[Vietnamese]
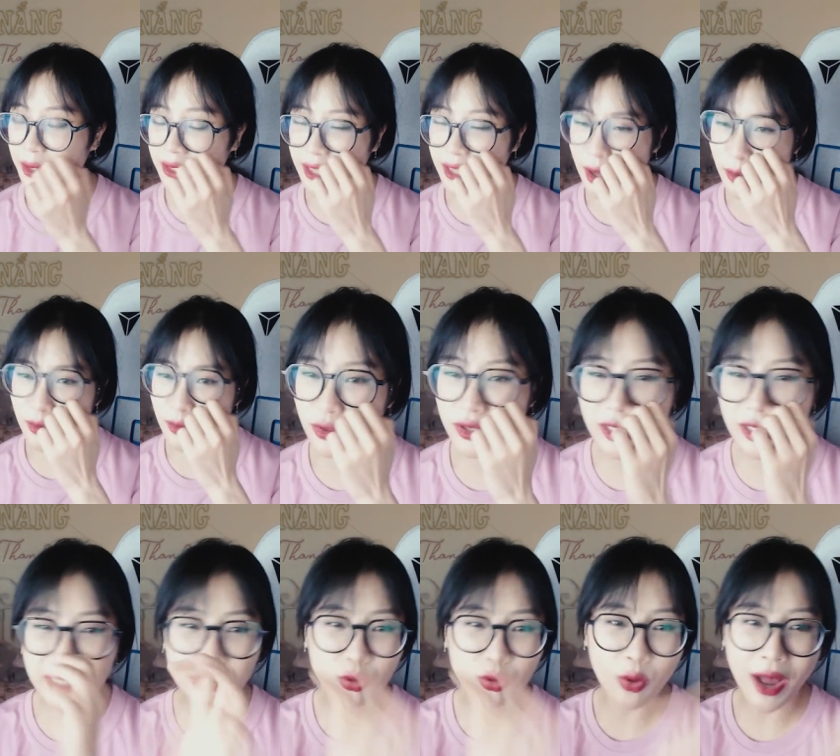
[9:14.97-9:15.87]
ta không có
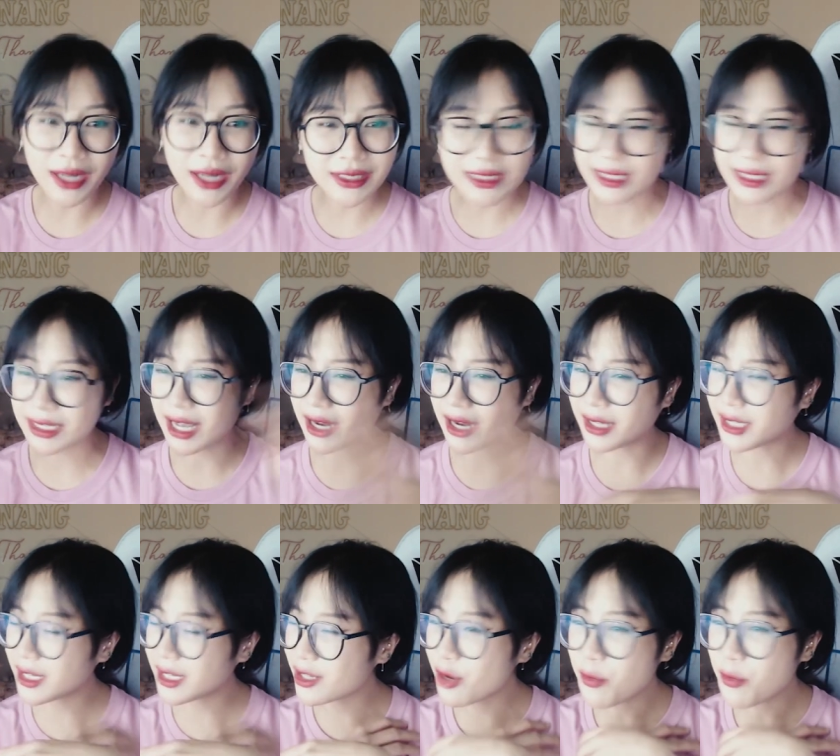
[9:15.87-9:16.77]
tính toán gì cả người
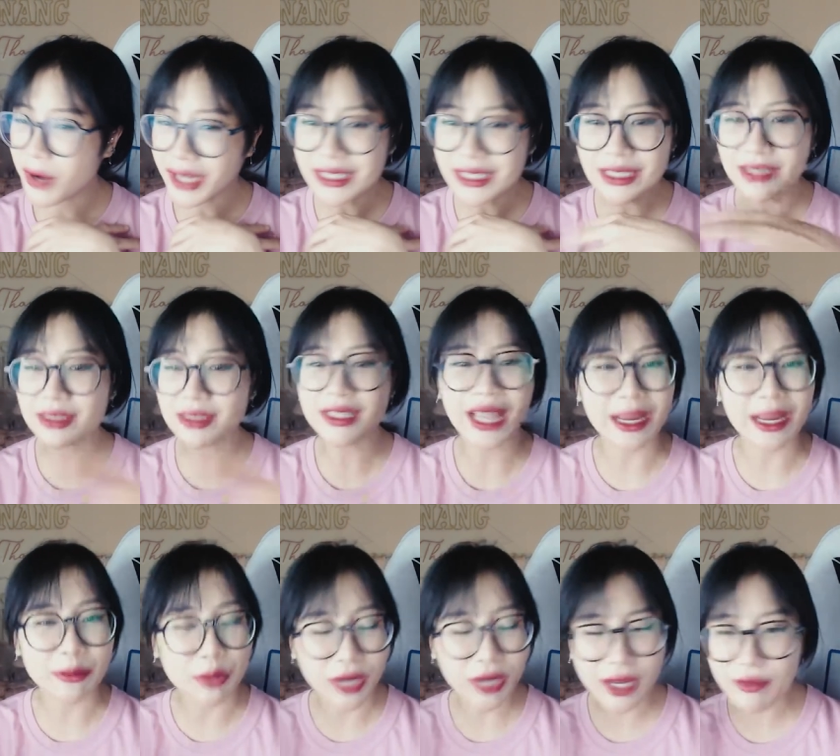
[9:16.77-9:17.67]
ta yêu một cách chân
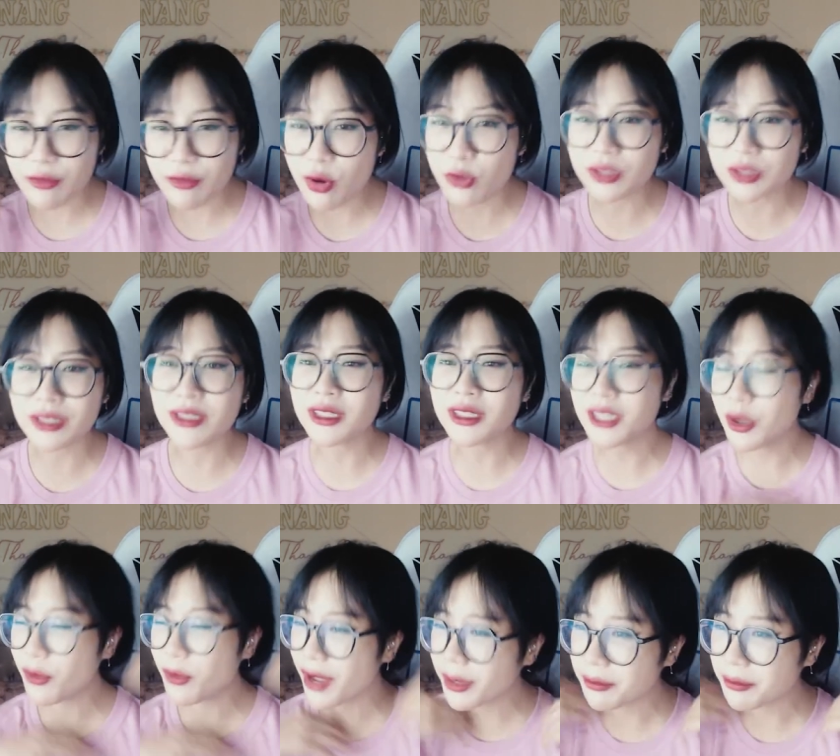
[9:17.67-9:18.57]
thành một cách vô tư
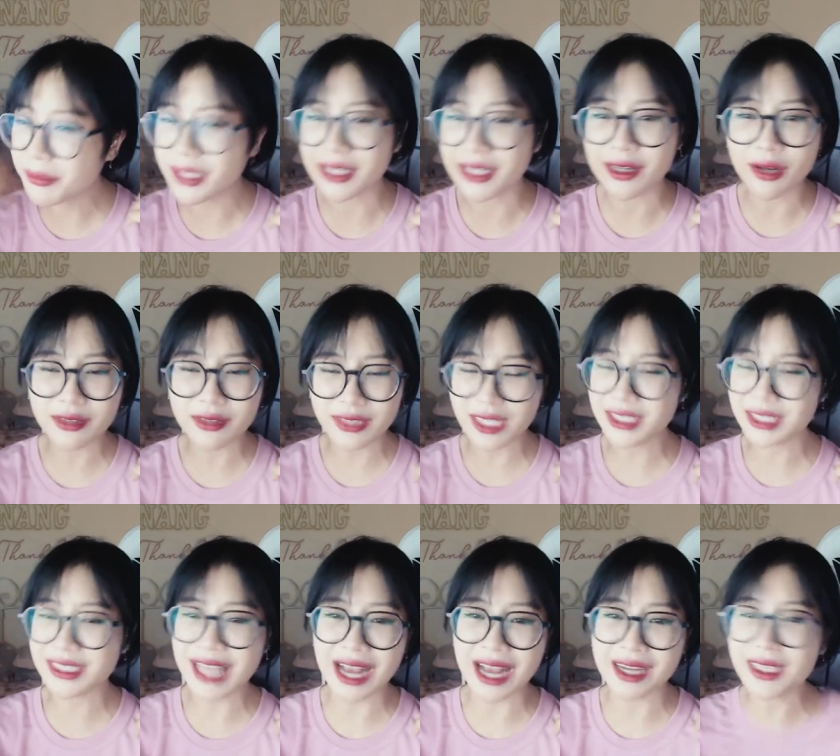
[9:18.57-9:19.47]
yêu hết mình sẵn
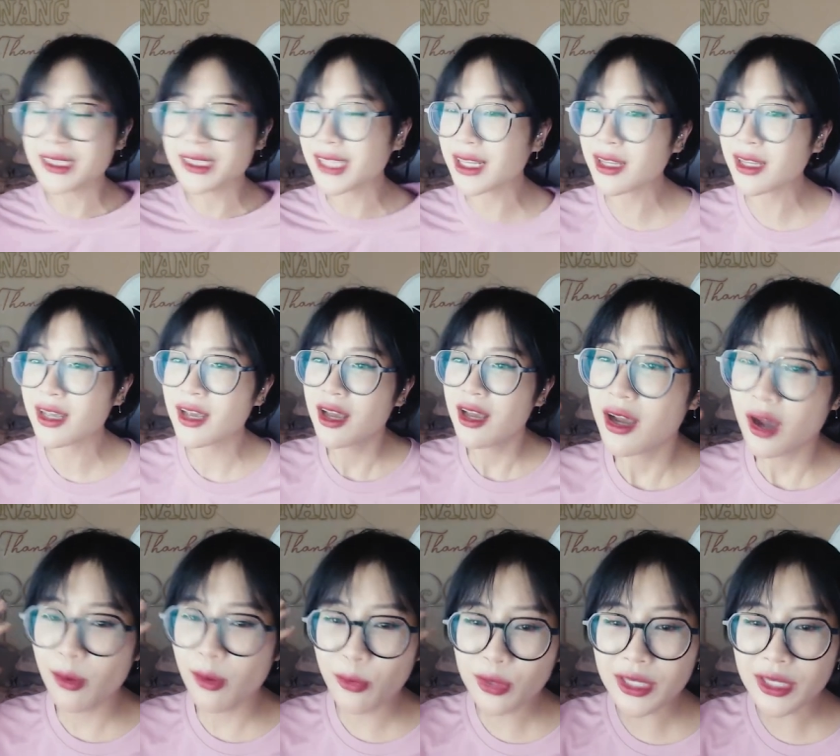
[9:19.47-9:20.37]
sàng hy sinh
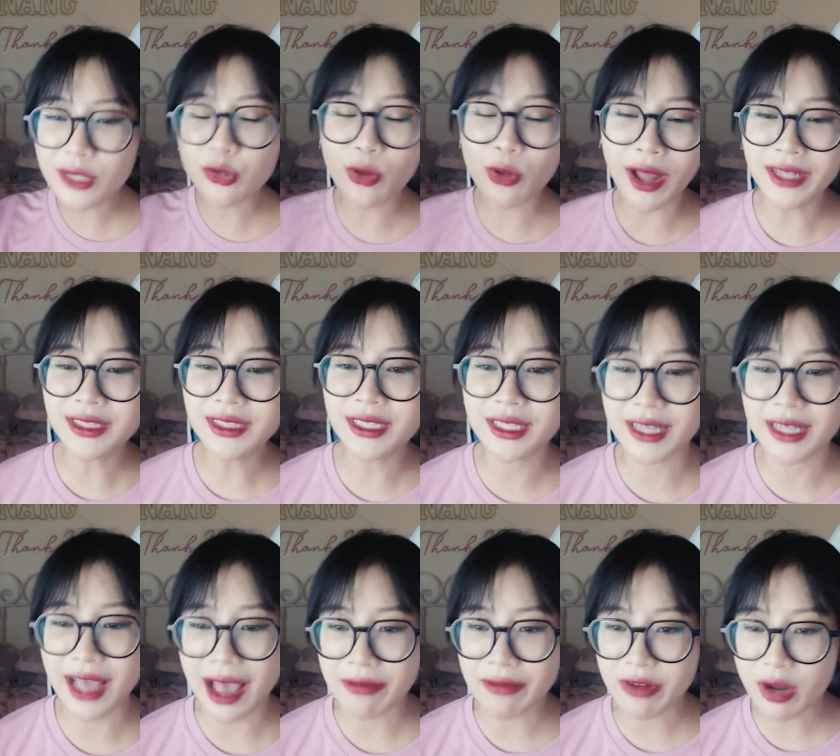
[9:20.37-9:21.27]
không có tính toán gì
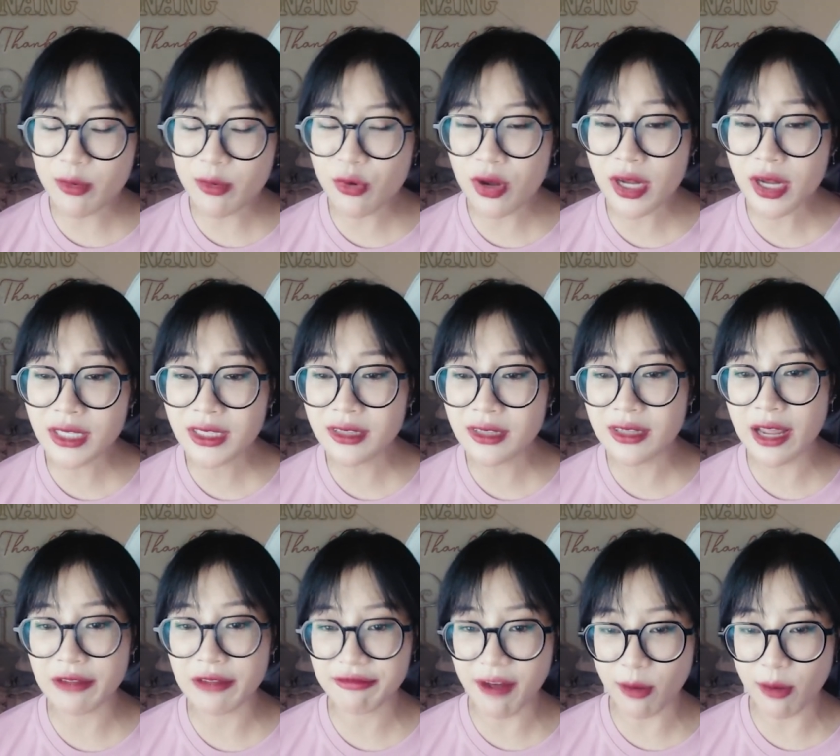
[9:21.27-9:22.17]
cả và không có cái sự
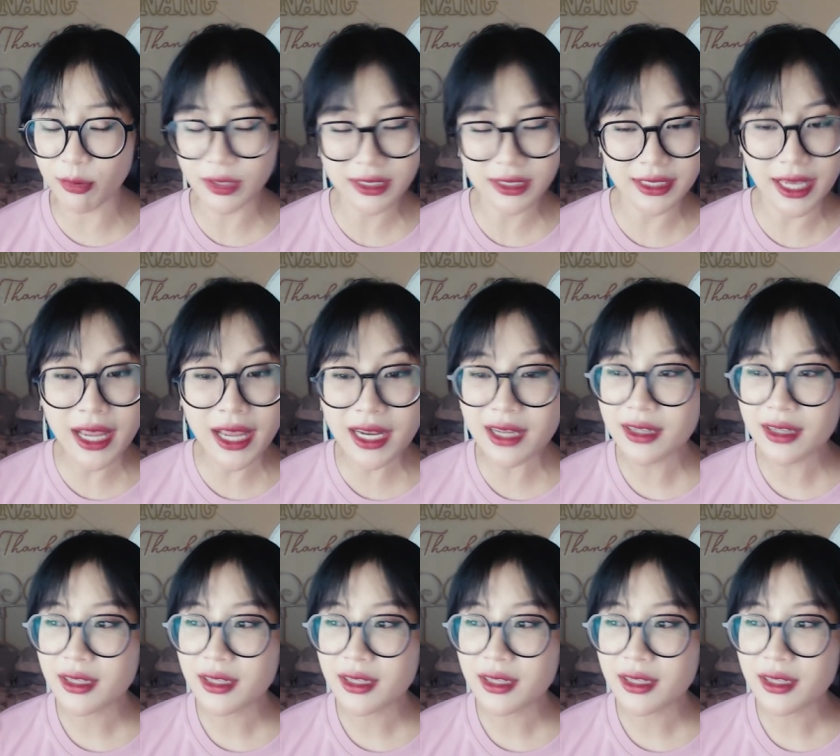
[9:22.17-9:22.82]
đề phòng hay gì hết á